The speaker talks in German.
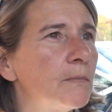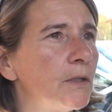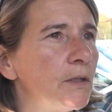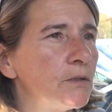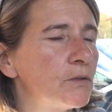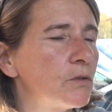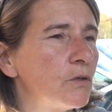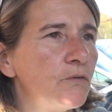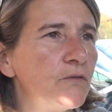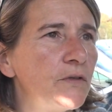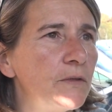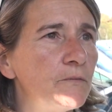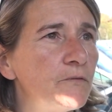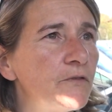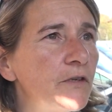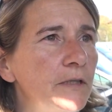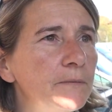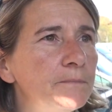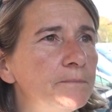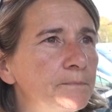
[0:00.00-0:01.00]
Also auf jeden
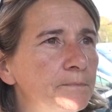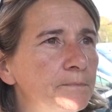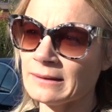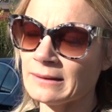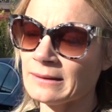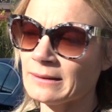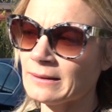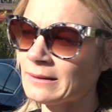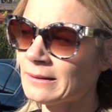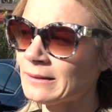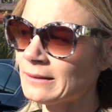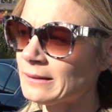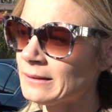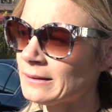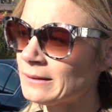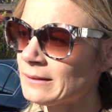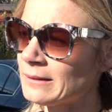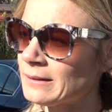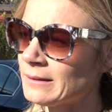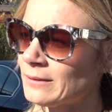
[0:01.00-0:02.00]
Fall.
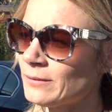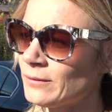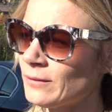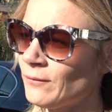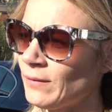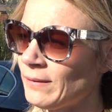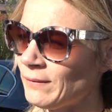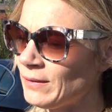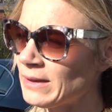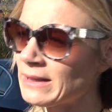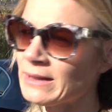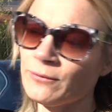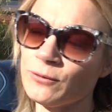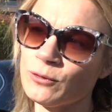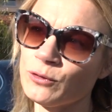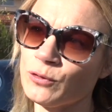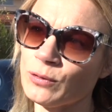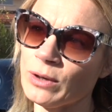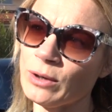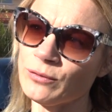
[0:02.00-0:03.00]
Äh, wird
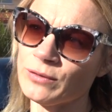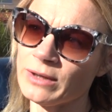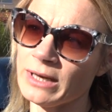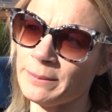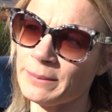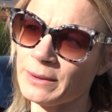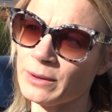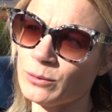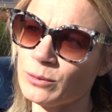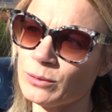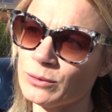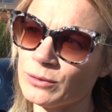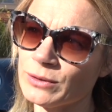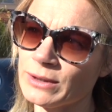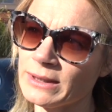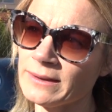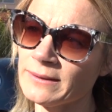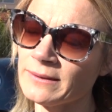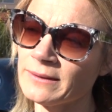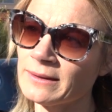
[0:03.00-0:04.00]
von zu Hause abgeholt,
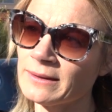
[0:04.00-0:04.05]
oder?